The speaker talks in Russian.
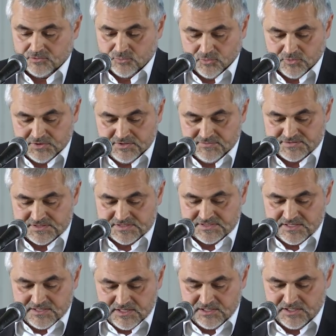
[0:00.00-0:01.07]
но он не в
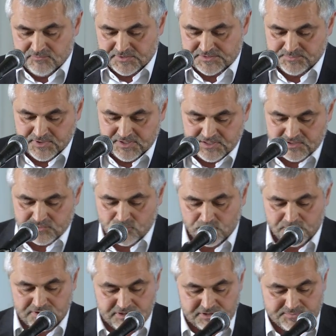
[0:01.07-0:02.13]
состоянии воспринять
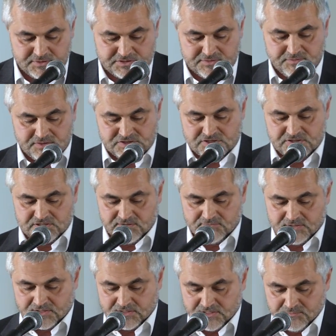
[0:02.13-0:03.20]
купленный специфический
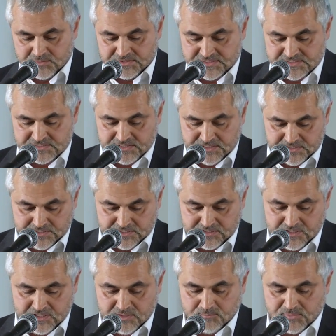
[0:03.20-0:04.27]
товар, а именно
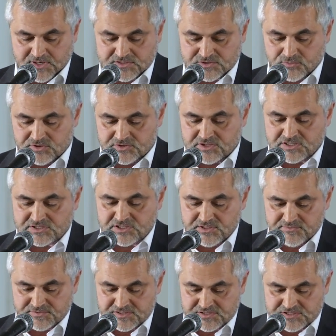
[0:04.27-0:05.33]
знания. Происходит
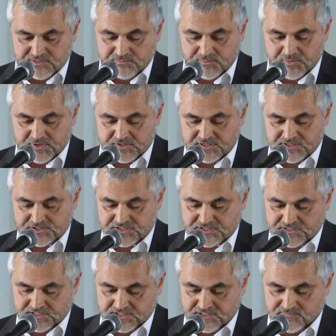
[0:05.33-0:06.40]
разрыв в системе передачи
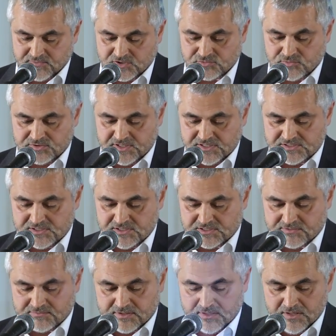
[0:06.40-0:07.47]
знаний. В результате
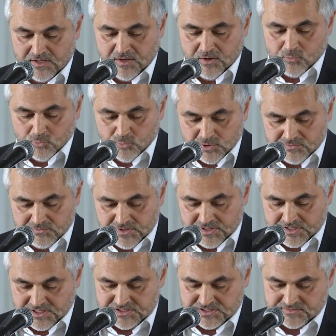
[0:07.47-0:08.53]
этого уровень и
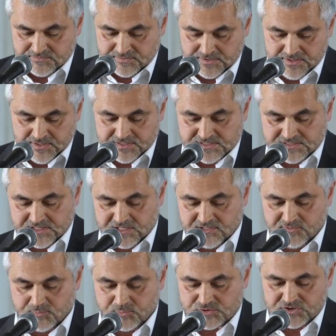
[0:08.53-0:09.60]
качество знаний
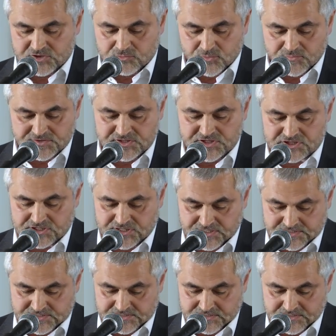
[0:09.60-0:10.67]
выпускников
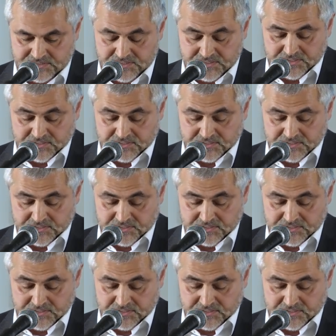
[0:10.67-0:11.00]
снижается.